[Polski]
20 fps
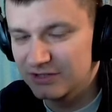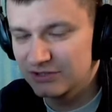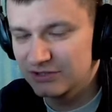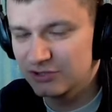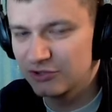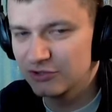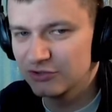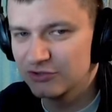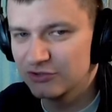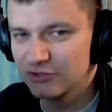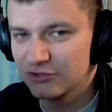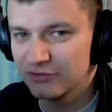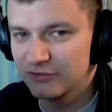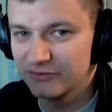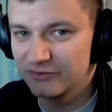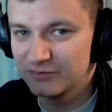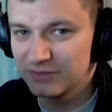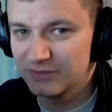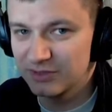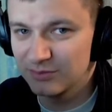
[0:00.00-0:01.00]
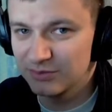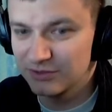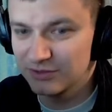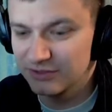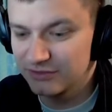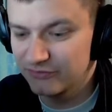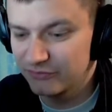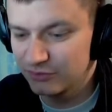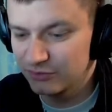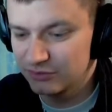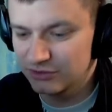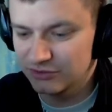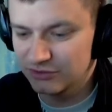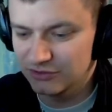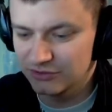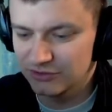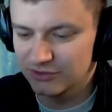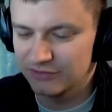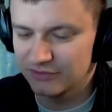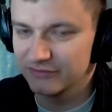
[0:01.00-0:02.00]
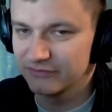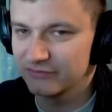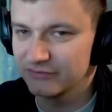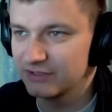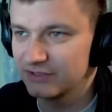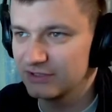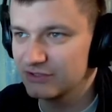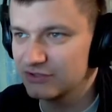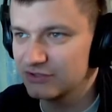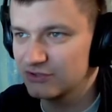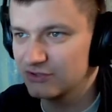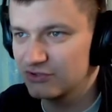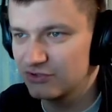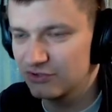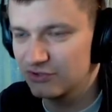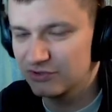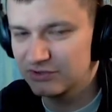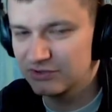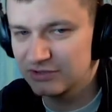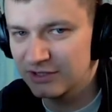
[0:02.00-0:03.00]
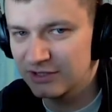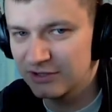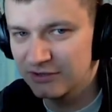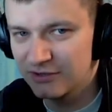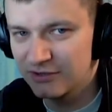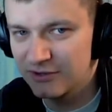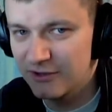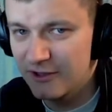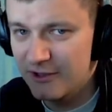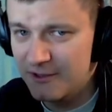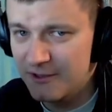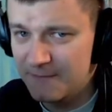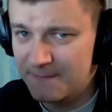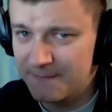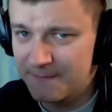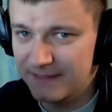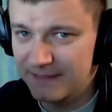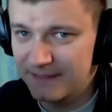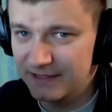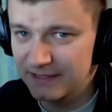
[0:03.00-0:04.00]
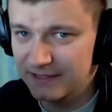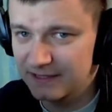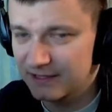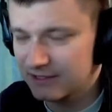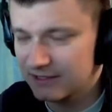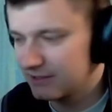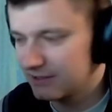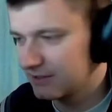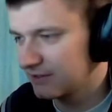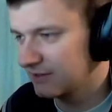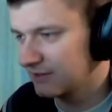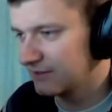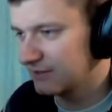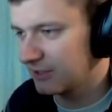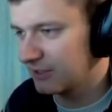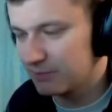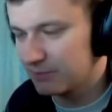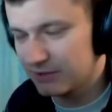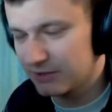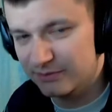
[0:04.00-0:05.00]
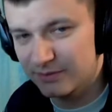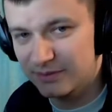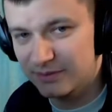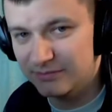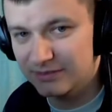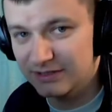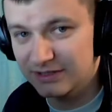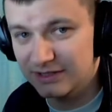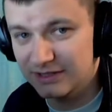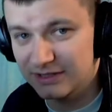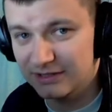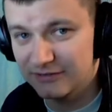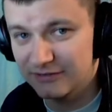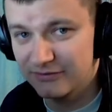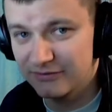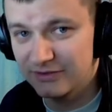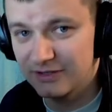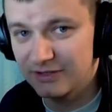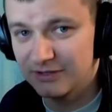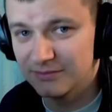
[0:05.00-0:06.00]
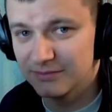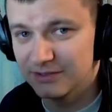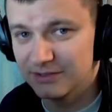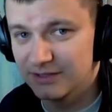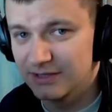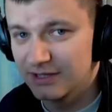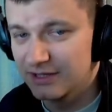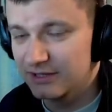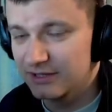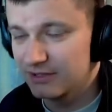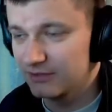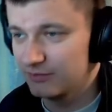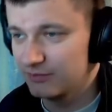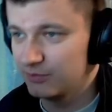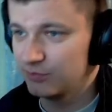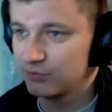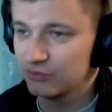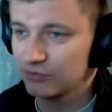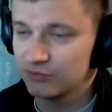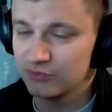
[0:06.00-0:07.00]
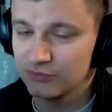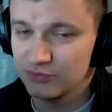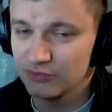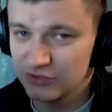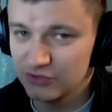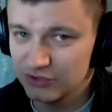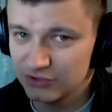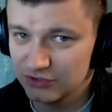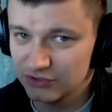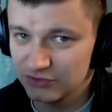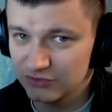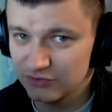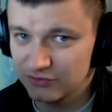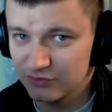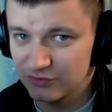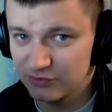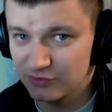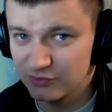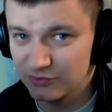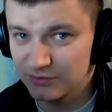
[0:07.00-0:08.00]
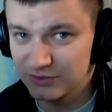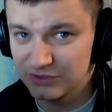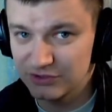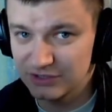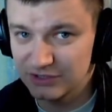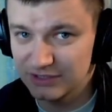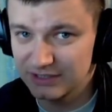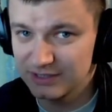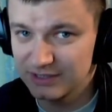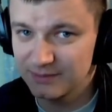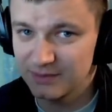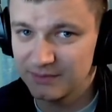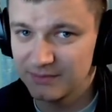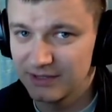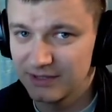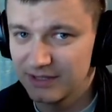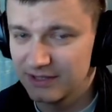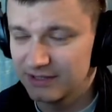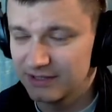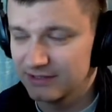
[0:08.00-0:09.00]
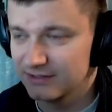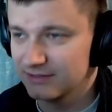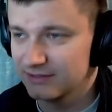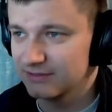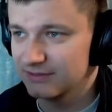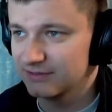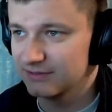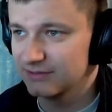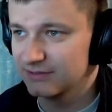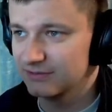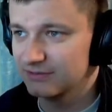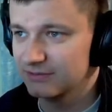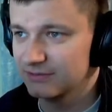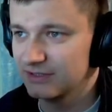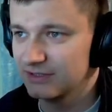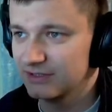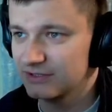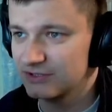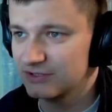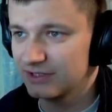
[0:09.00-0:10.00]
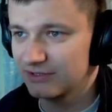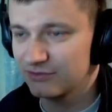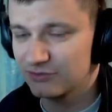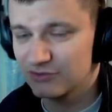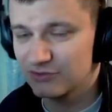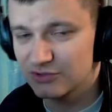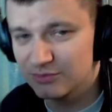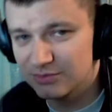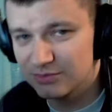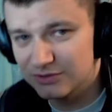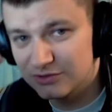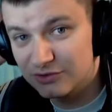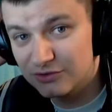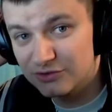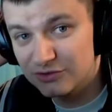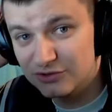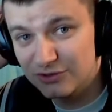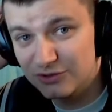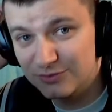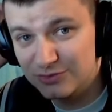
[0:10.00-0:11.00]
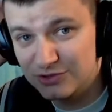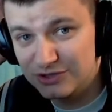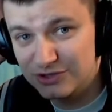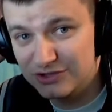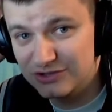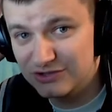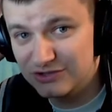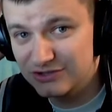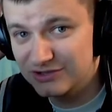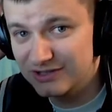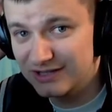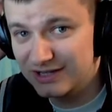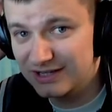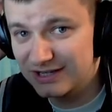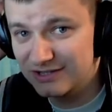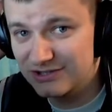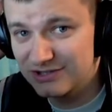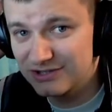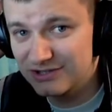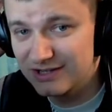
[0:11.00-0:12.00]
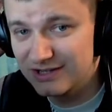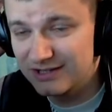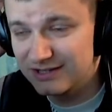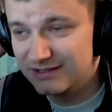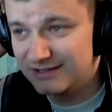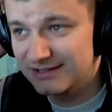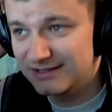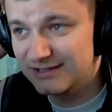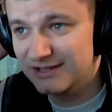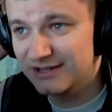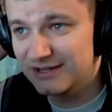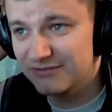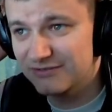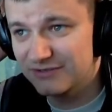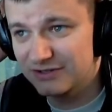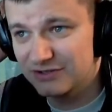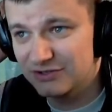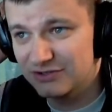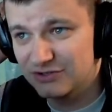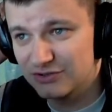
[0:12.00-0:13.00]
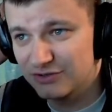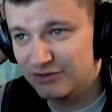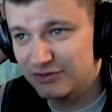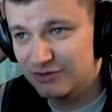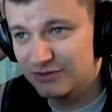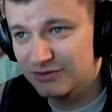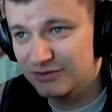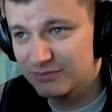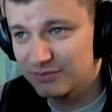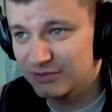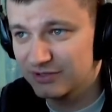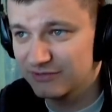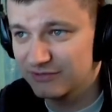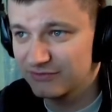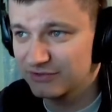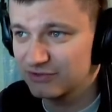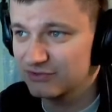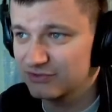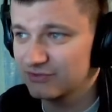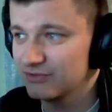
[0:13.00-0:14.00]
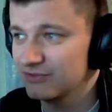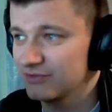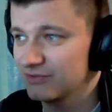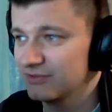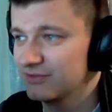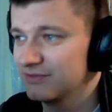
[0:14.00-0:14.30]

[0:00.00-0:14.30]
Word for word: tygodniowym albo i dwutygodniowym, w zależności od tego, na jaki zapas mam nagrane filmy. E, po prostu musicie to zrozumieć. Ja nie mam e, tyle czasu, żeby non-stop siedzieć, grać i nagrywać to, ponieważ no,